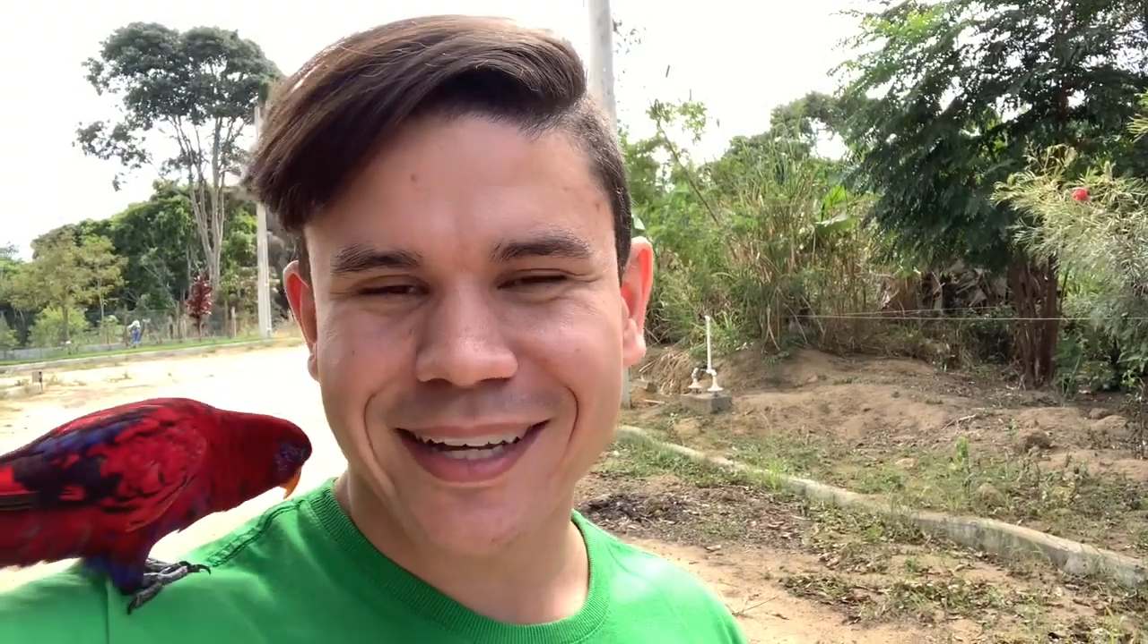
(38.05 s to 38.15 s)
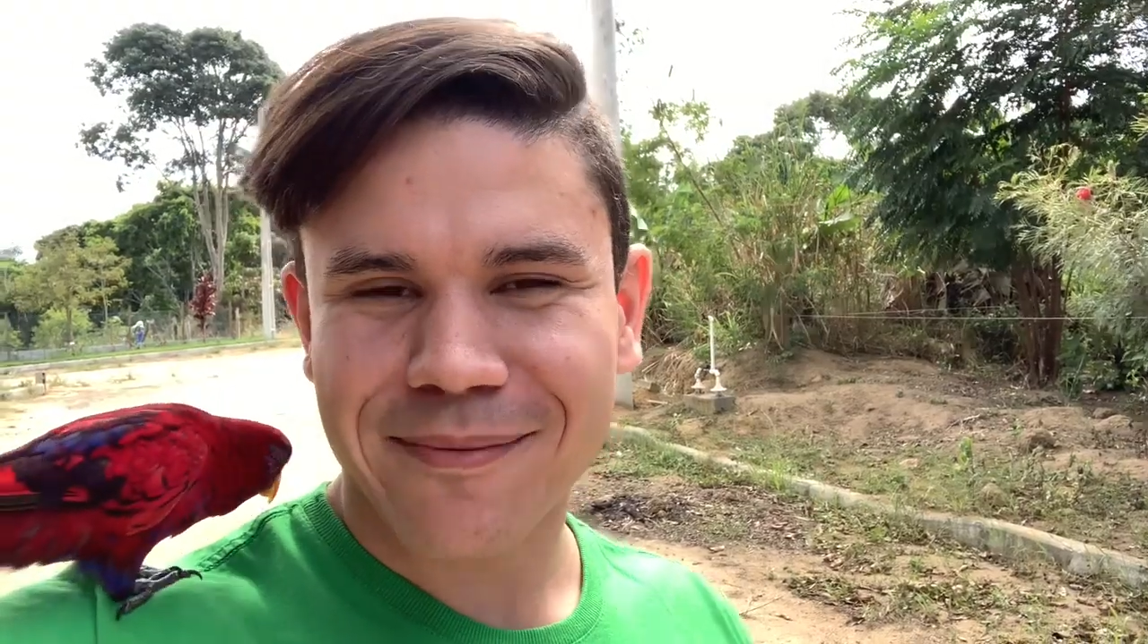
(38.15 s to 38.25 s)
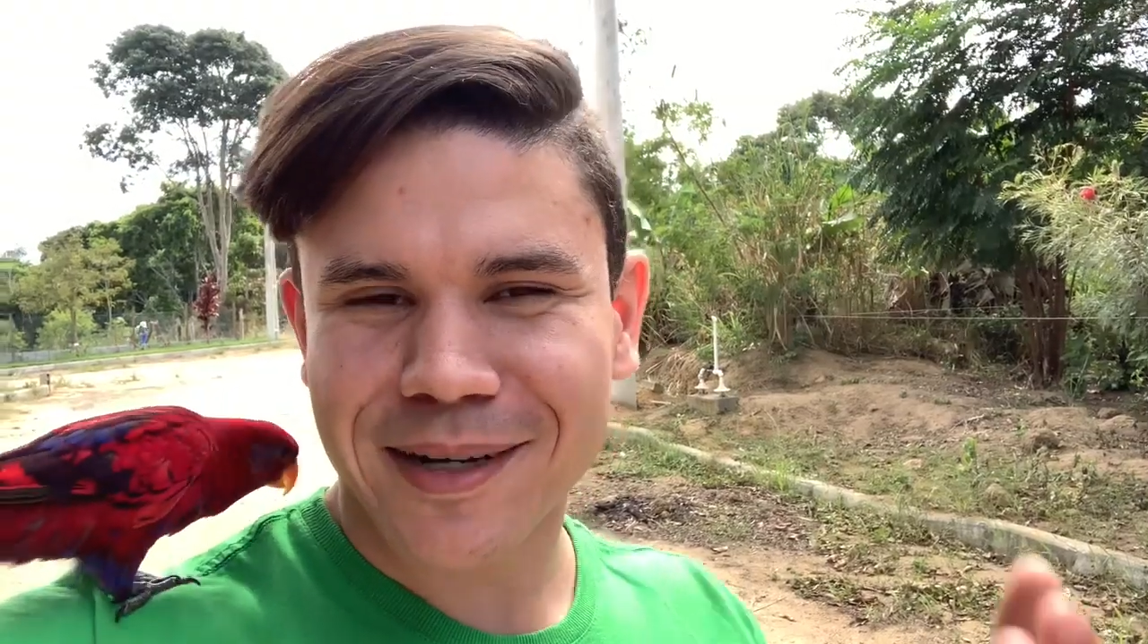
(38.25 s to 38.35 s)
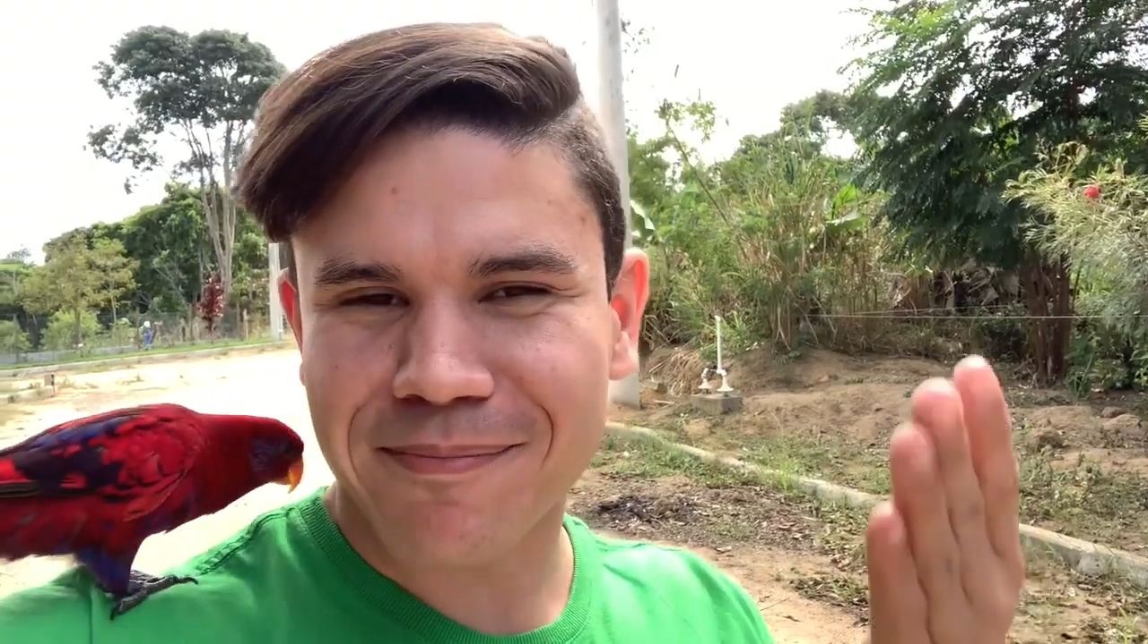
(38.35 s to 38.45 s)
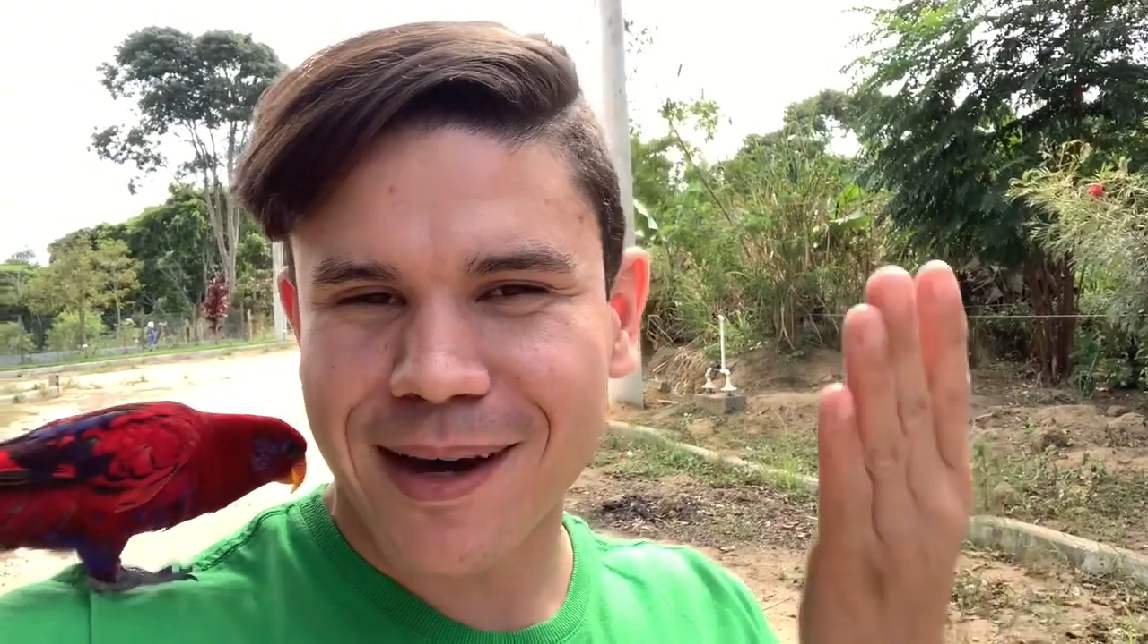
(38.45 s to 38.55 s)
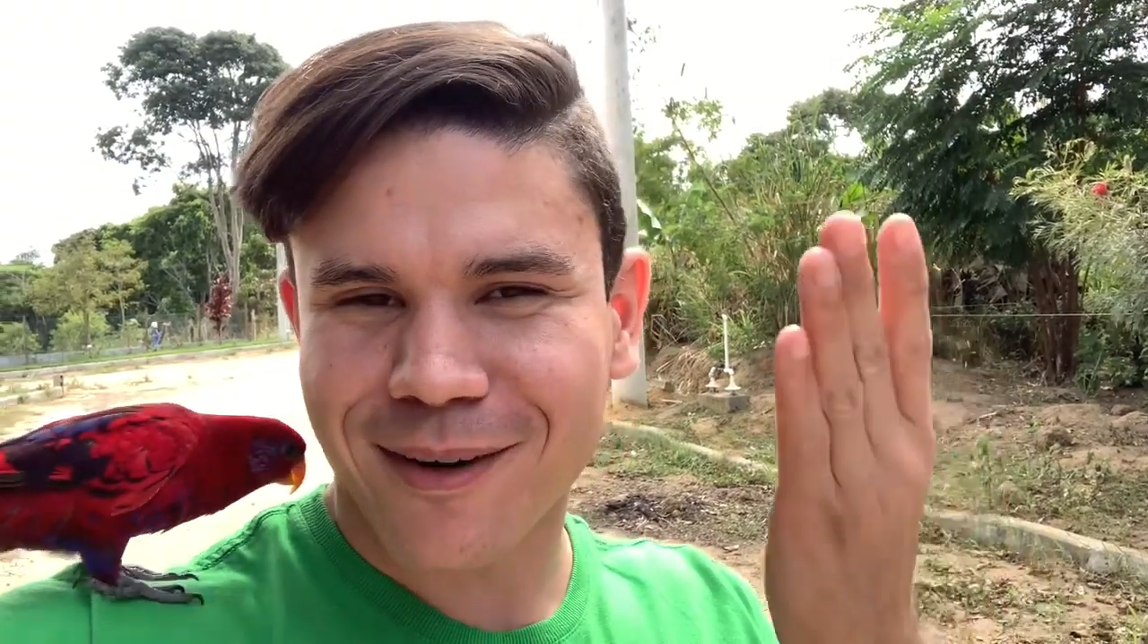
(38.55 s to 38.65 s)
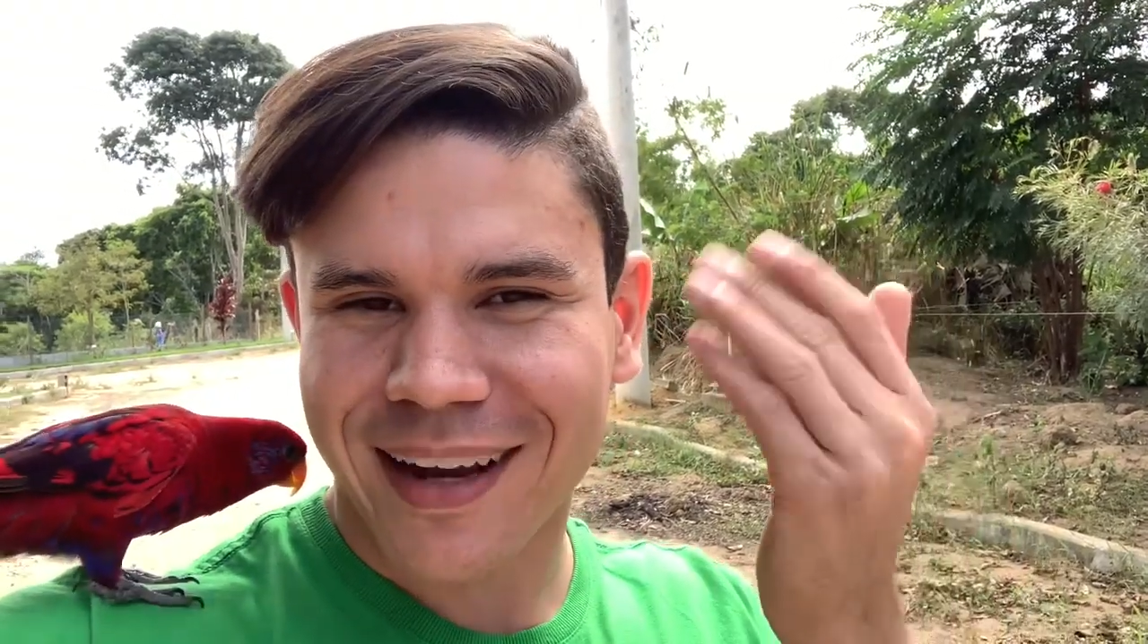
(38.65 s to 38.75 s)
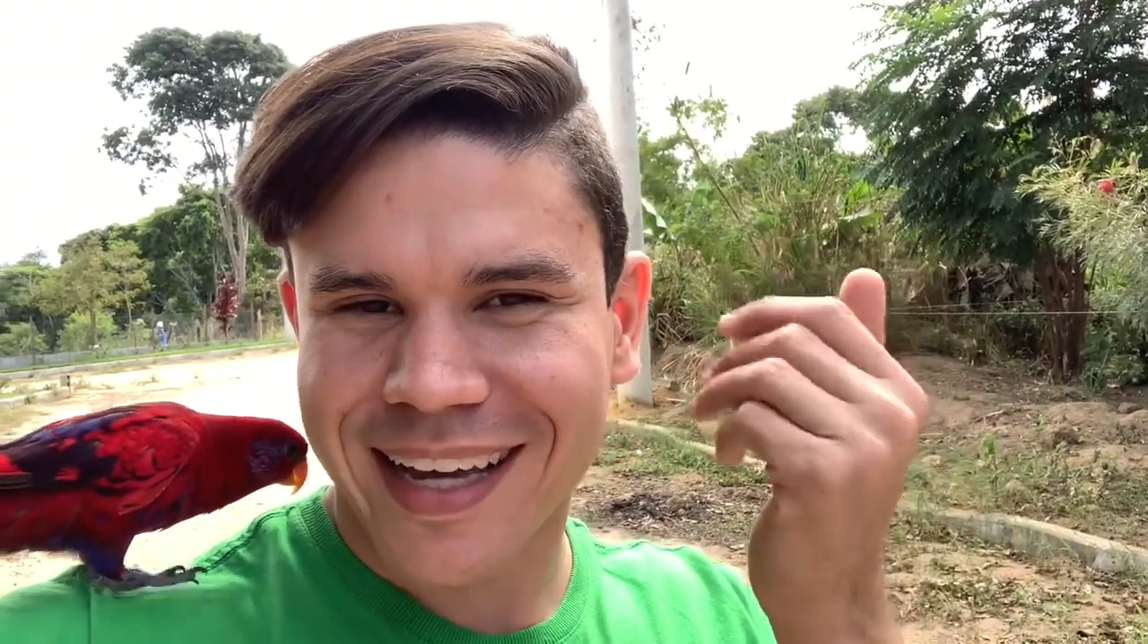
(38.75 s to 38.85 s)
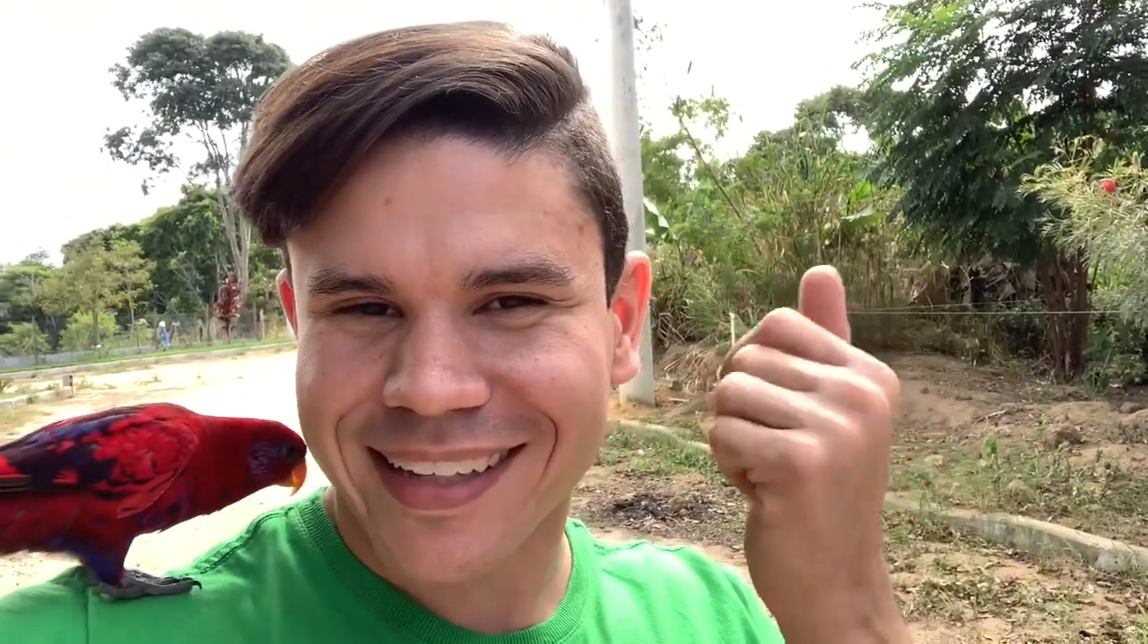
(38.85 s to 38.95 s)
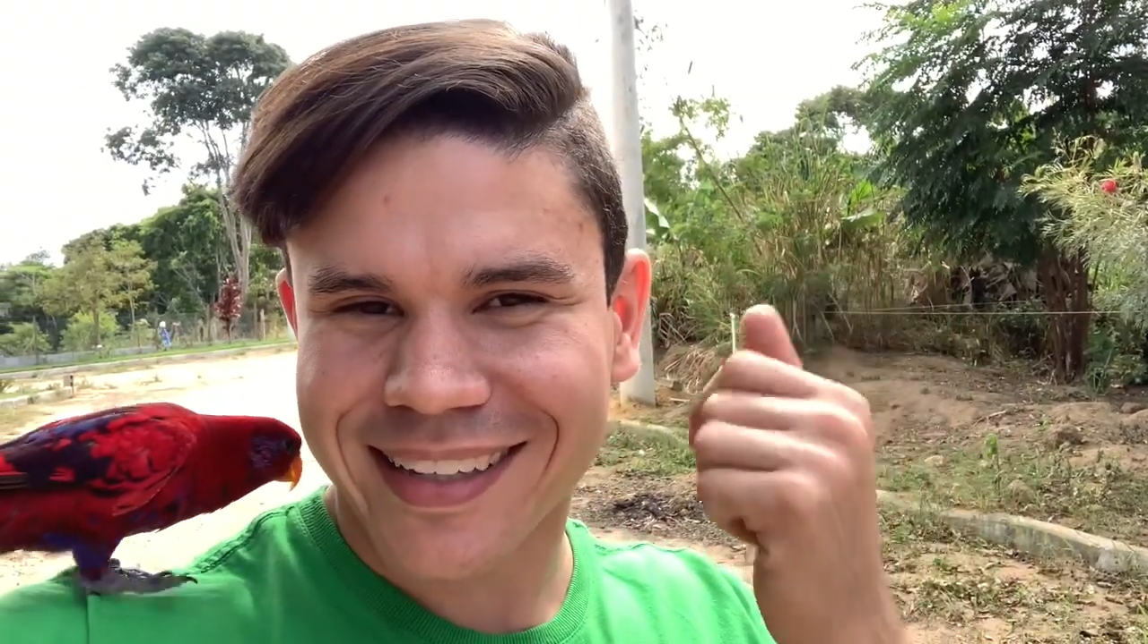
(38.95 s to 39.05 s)
Prepara o
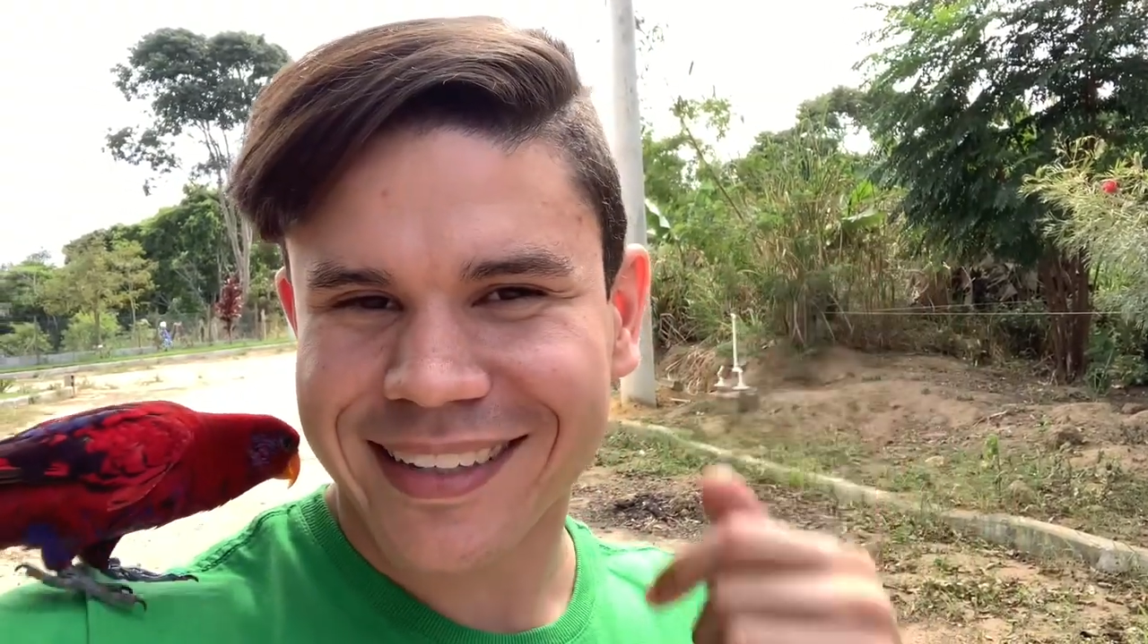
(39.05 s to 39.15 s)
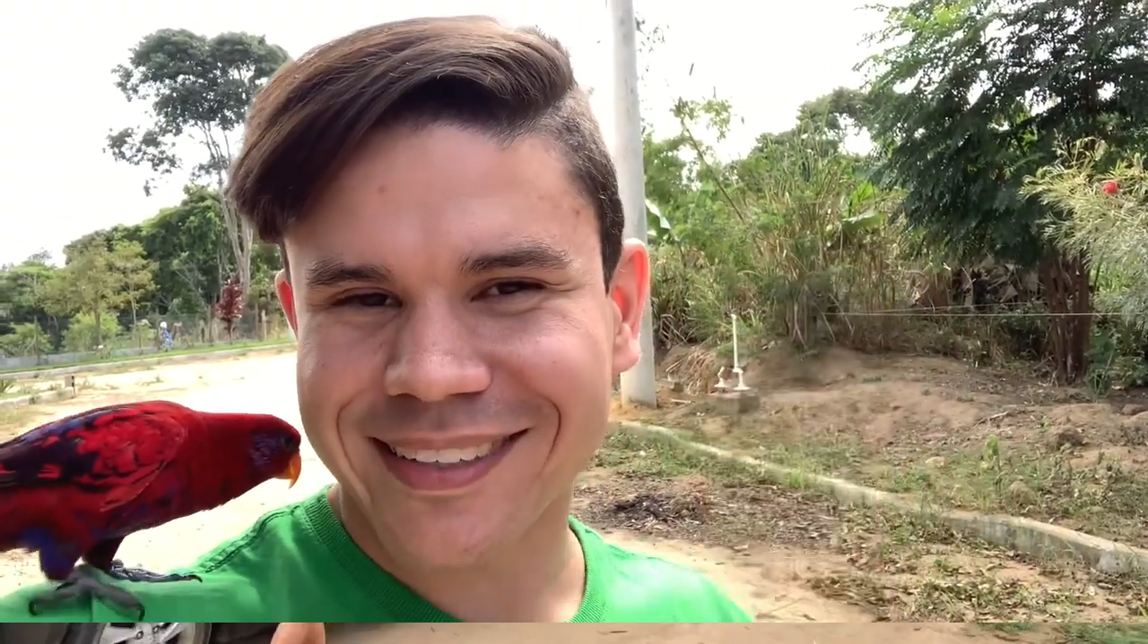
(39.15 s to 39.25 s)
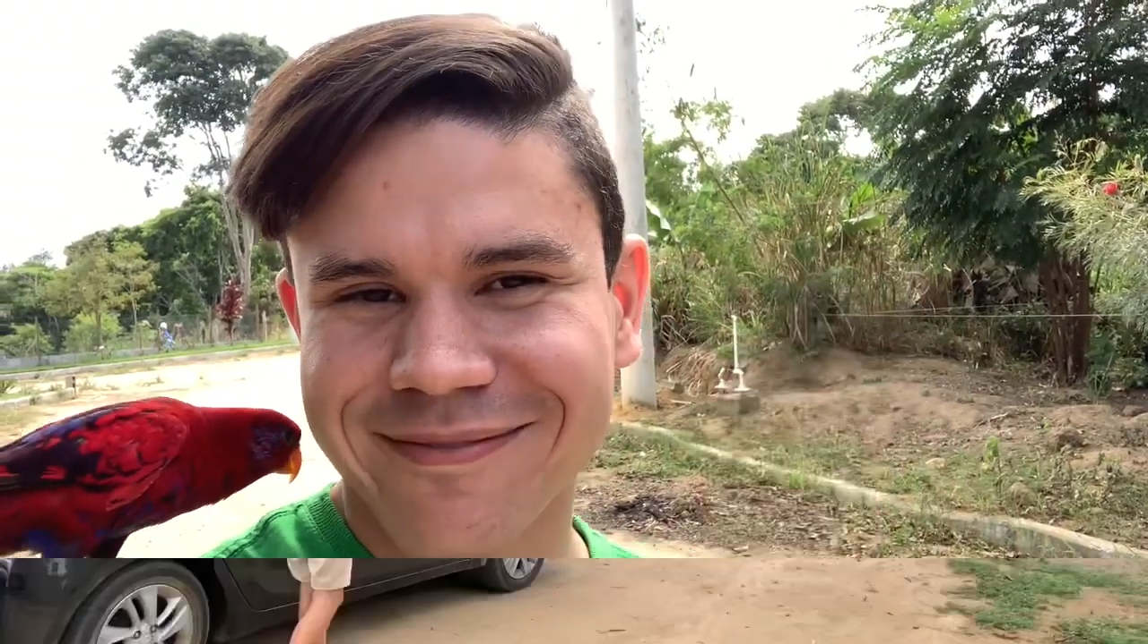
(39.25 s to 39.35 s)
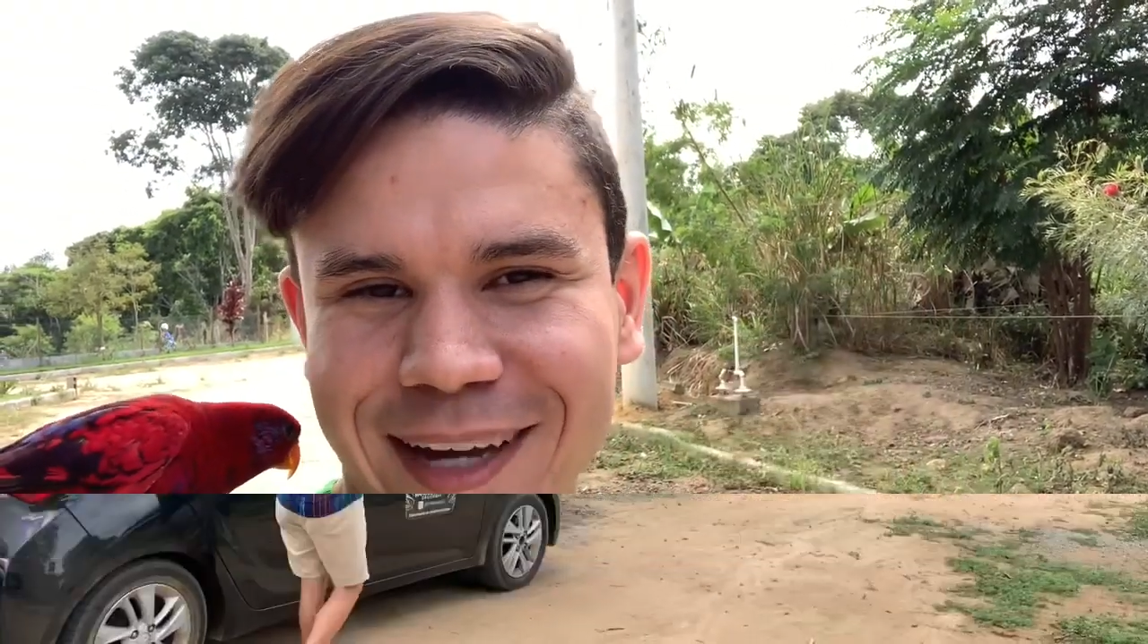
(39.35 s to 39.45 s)
like, vem